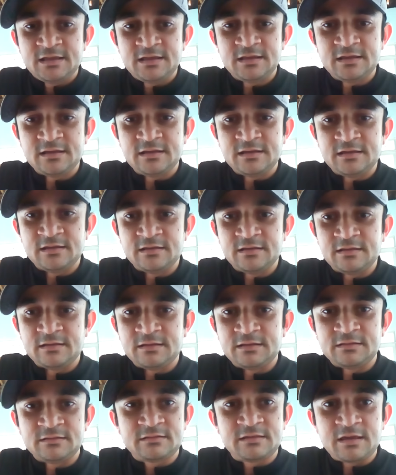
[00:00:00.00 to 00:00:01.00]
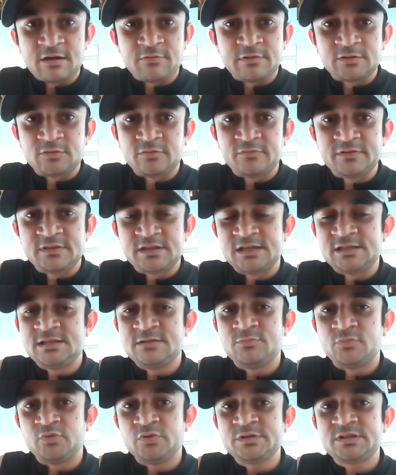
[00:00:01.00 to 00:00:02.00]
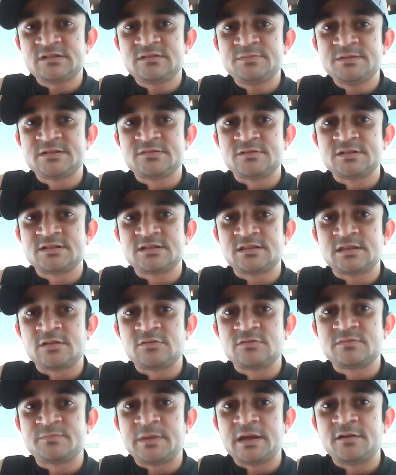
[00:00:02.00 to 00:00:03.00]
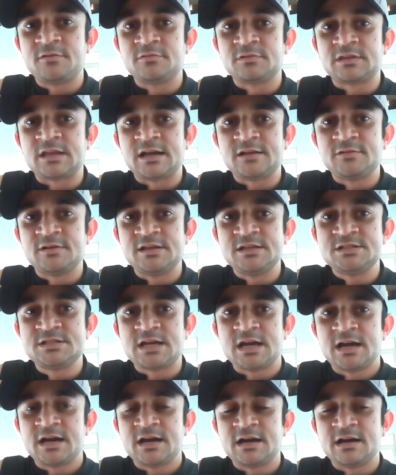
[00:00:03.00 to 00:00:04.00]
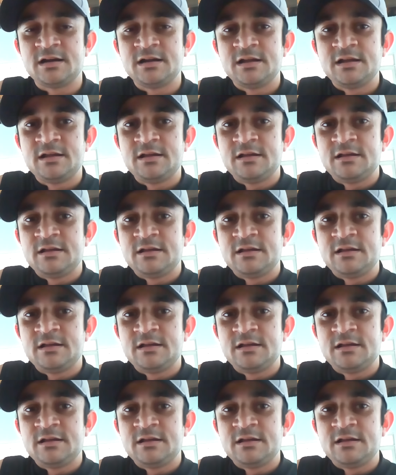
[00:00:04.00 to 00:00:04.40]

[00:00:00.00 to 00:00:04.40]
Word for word: e que é uma dúvida de muitas pessoas que têm nos perguntado aí já